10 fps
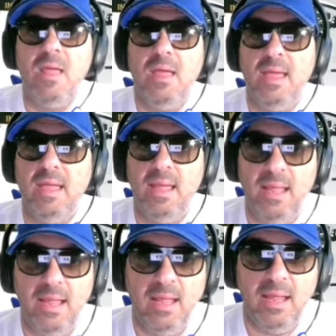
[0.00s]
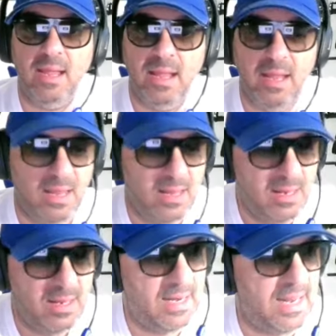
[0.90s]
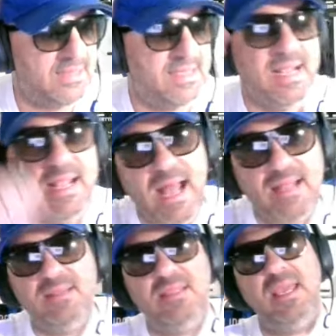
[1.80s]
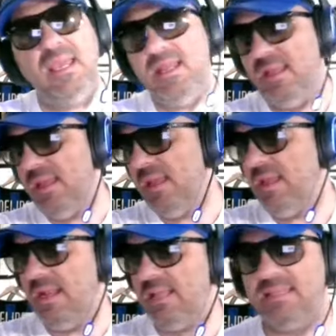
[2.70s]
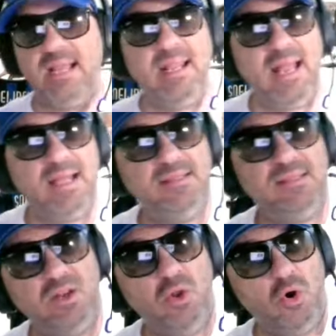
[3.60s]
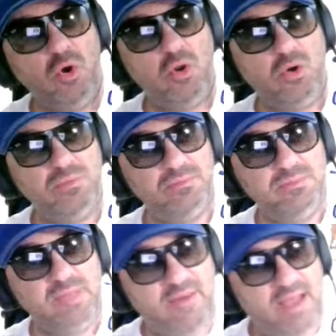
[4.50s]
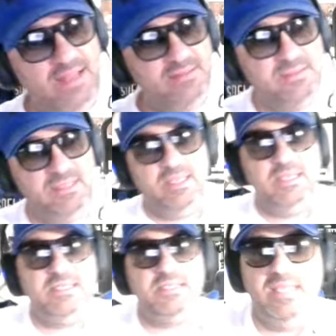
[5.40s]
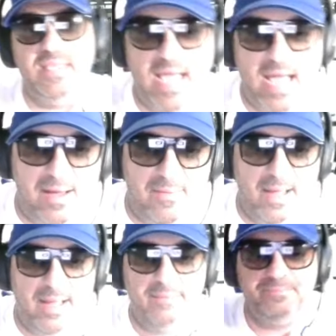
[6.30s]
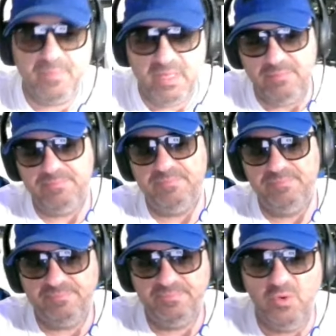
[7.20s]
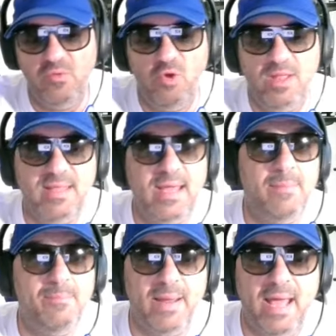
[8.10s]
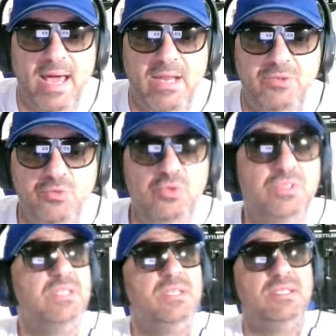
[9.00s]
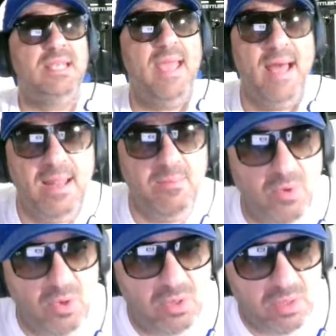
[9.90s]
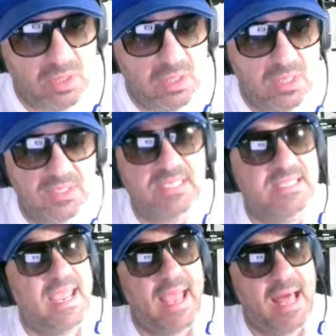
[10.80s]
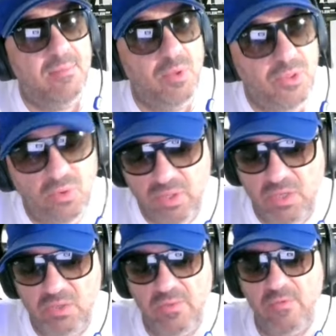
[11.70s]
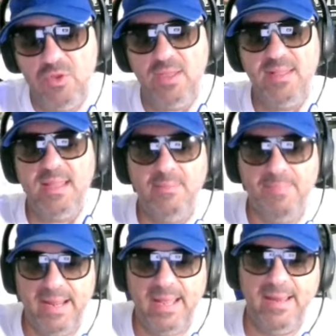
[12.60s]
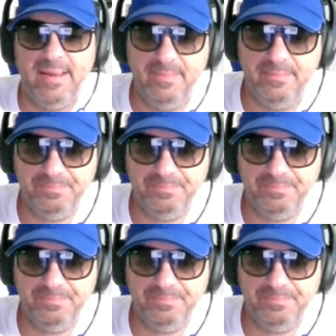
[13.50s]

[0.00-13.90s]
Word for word: eh, l'attaccante, eh, l'attaccante loro davanti che si chiama eh, dove vuoi andare a parare Giuse se stai calmo se stai calmo te lo dico dove voglio andare a parare